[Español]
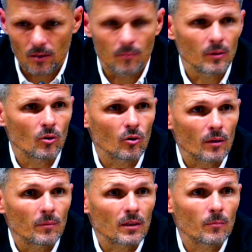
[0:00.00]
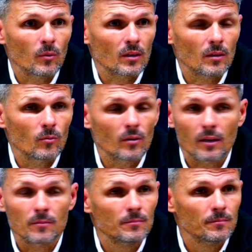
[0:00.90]
y miro lo que mi equipo quiere
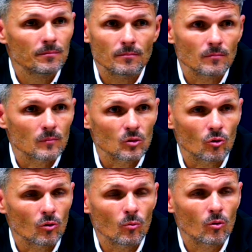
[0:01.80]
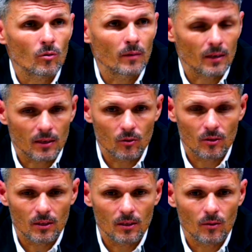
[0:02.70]
buscar. Yo no busco un
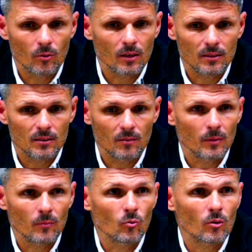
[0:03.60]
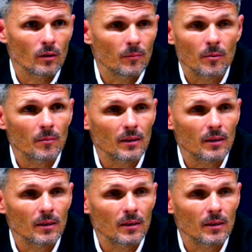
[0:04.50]
marcador de ir a buscar, siempre busco de la misma